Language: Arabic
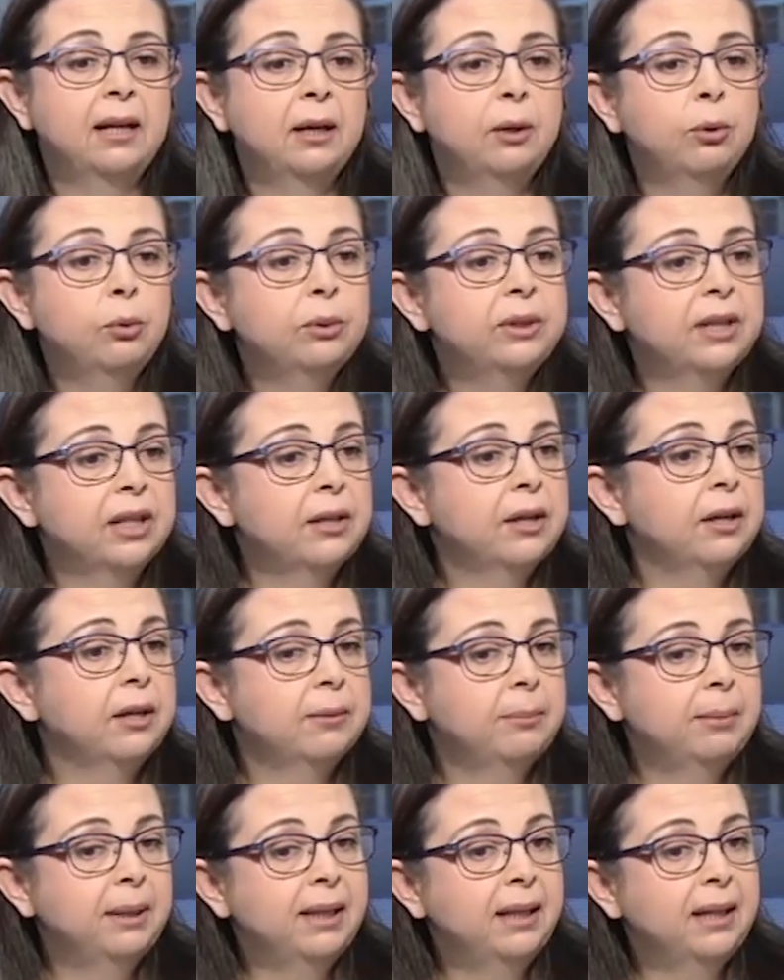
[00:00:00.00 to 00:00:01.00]

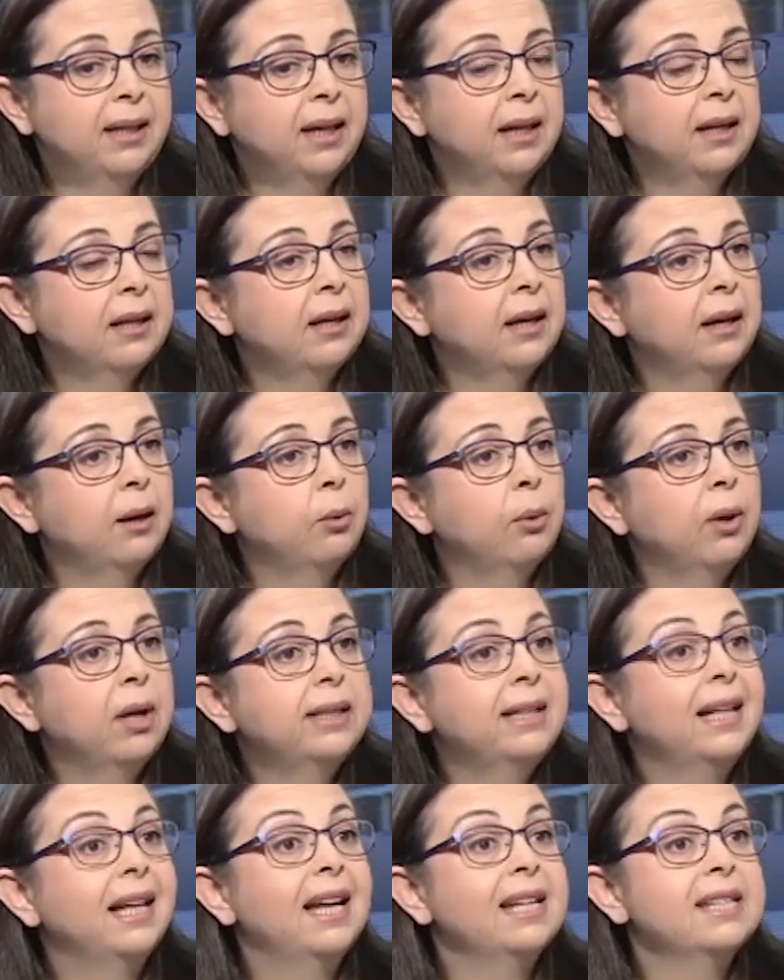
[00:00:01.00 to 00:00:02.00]
وتظهر
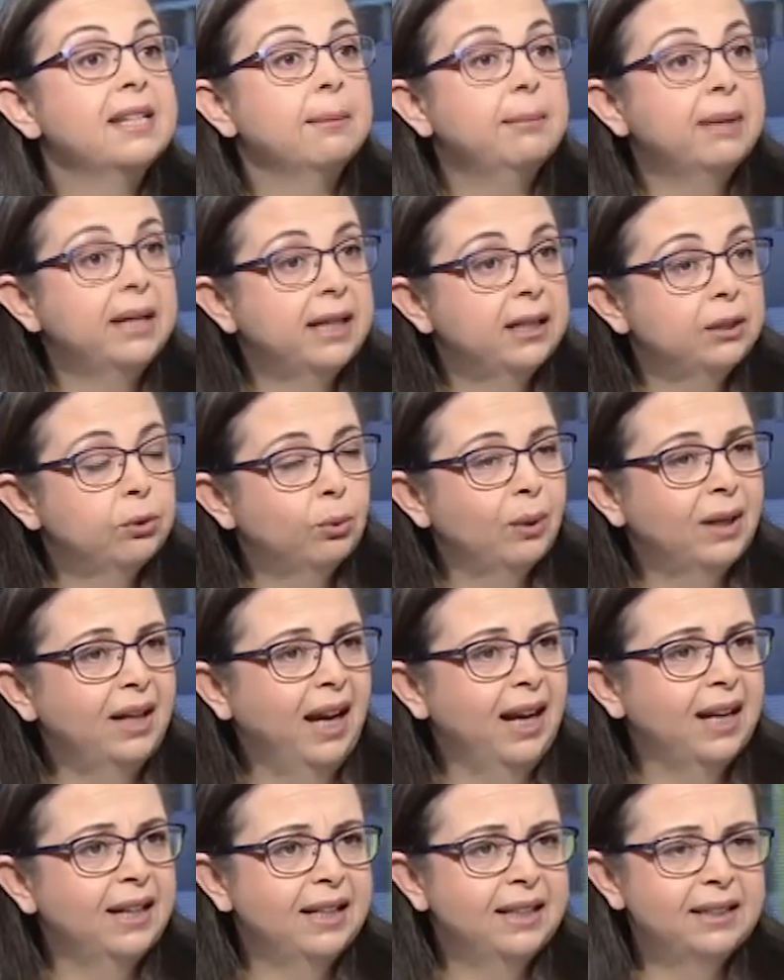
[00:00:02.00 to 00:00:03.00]
باوقات الأزمات
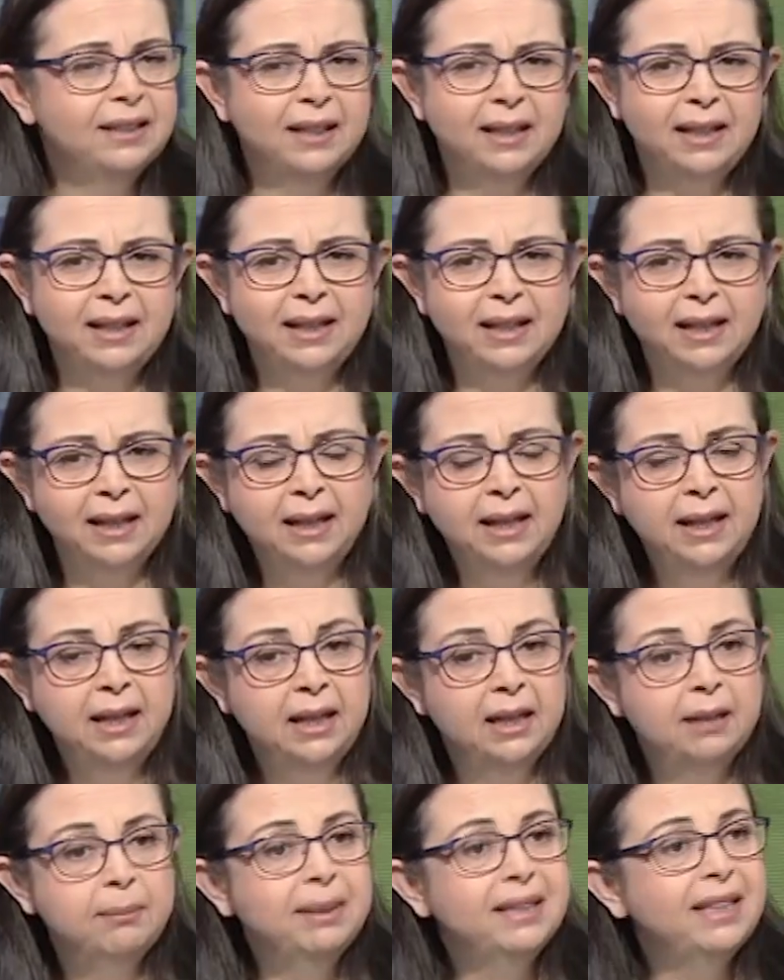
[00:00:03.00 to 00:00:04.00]
والحالات اللي
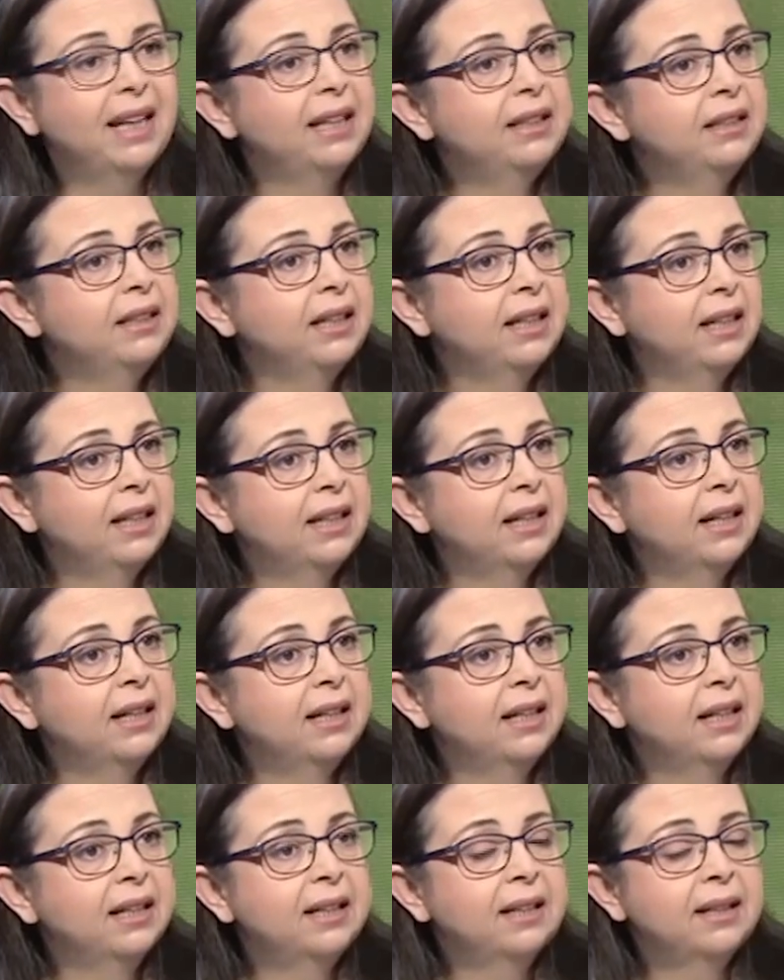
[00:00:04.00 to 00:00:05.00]
بتؤدي إلى
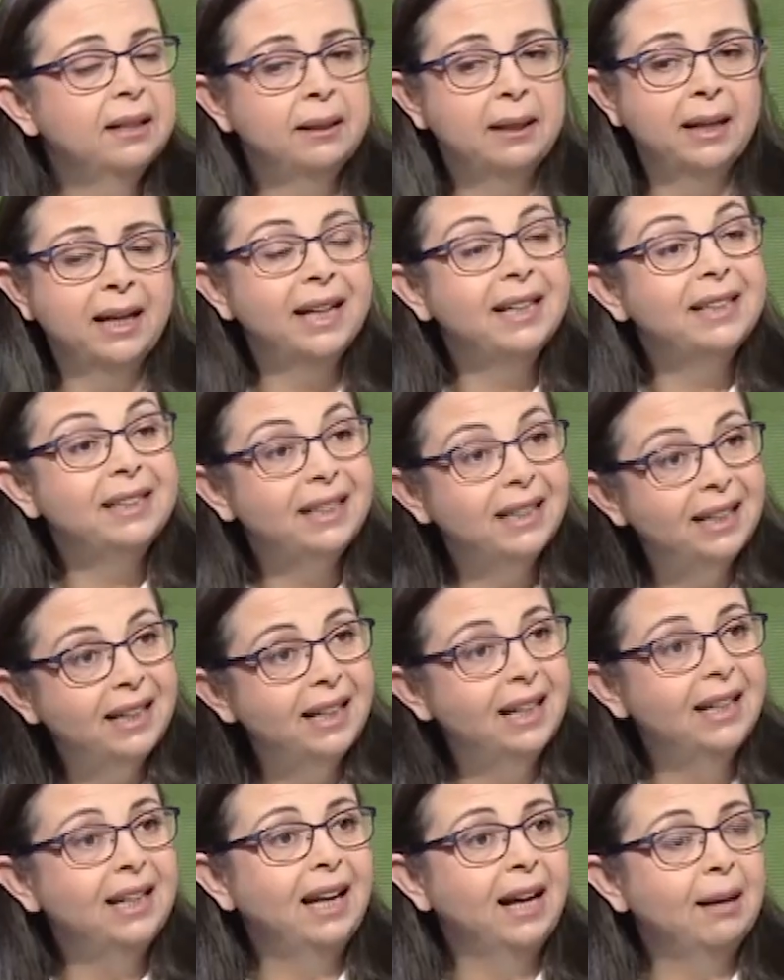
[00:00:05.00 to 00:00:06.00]
آه،
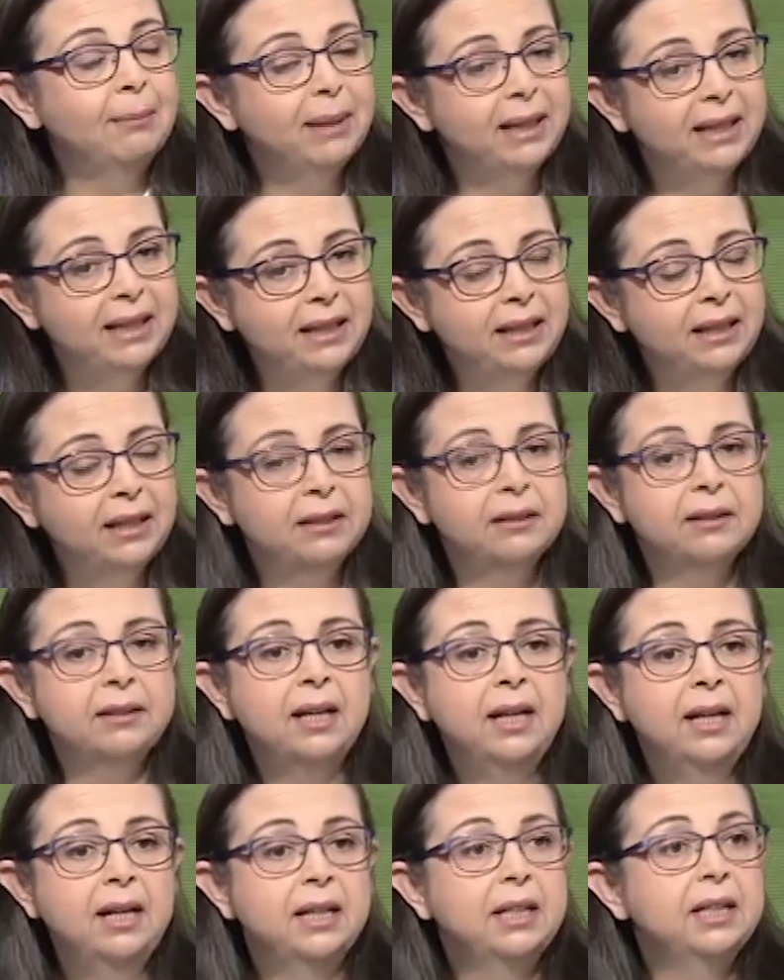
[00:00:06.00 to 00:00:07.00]
اختلال عملية
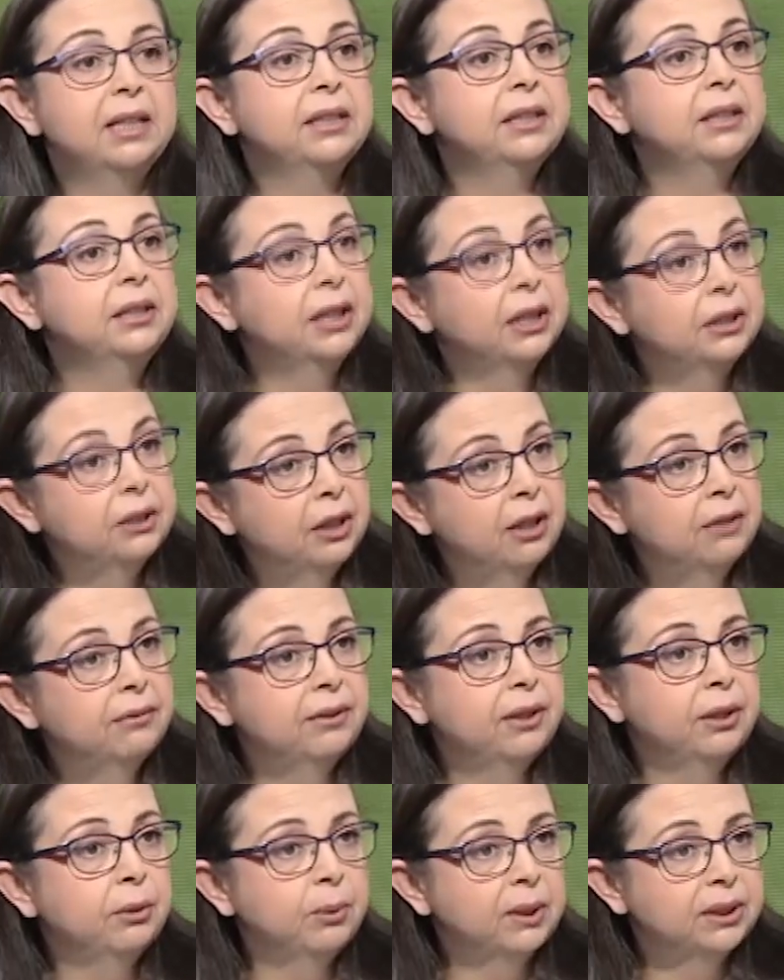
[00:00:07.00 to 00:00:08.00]
آه،
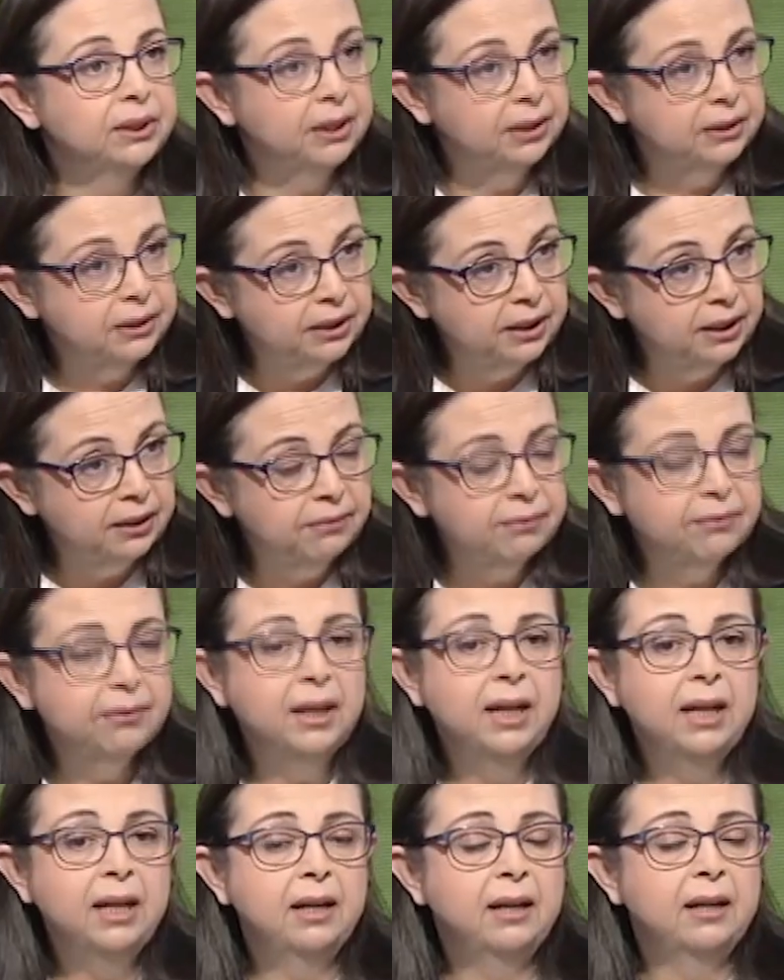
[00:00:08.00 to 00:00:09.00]
النظافة والتنظيف
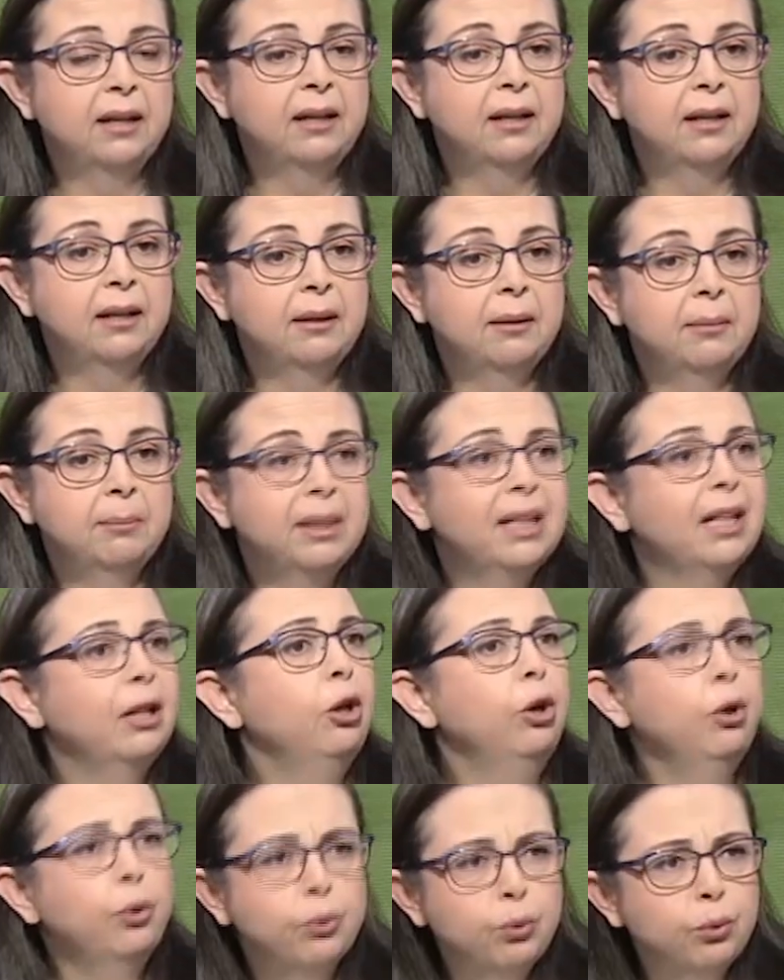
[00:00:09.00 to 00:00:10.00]
آه، مثل
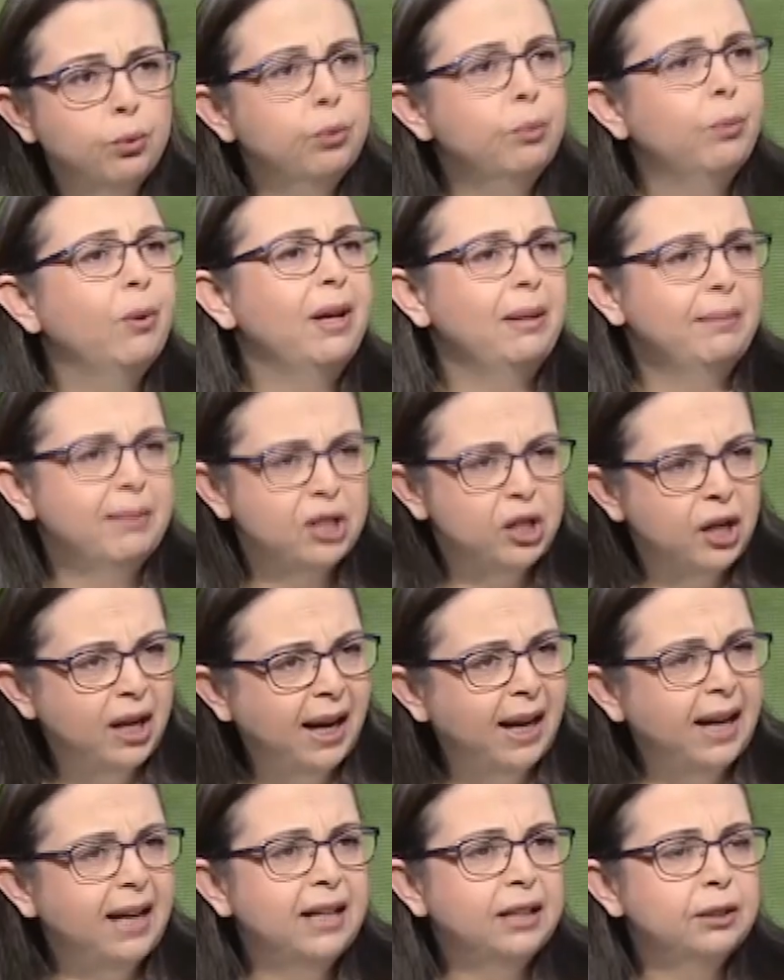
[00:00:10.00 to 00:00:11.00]
الحروب
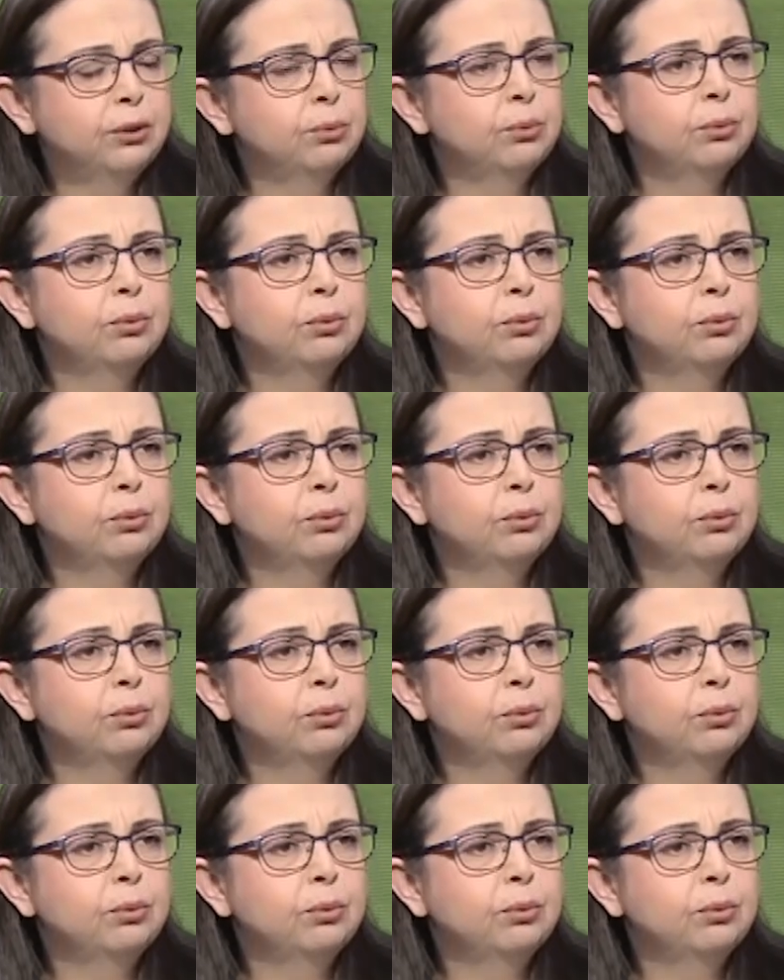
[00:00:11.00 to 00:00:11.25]
والمجاعات